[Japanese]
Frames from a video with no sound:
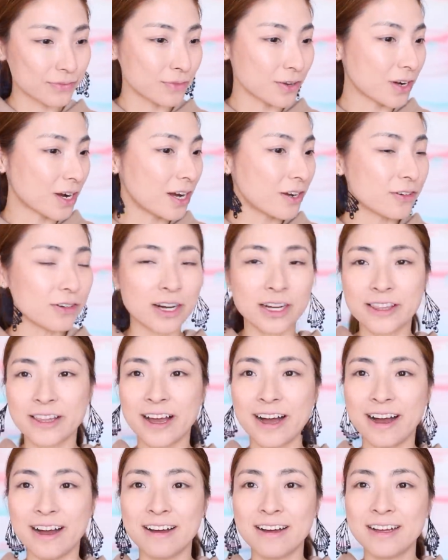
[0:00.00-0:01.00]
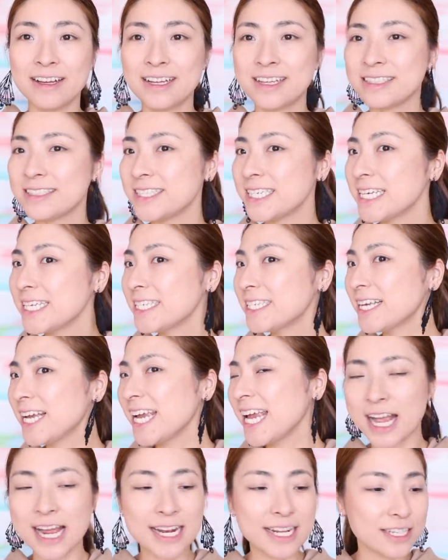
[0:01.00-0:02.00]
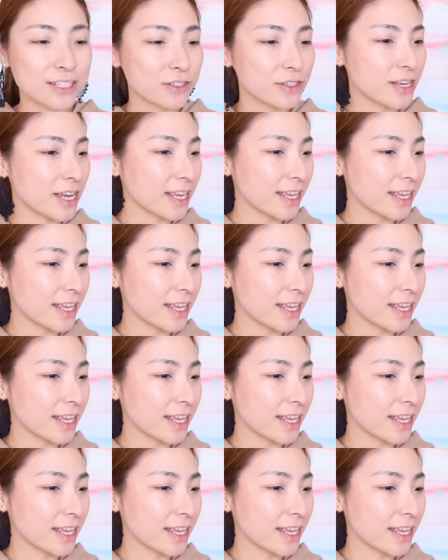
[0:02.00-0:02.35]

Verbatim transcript: わかるかな全然やりす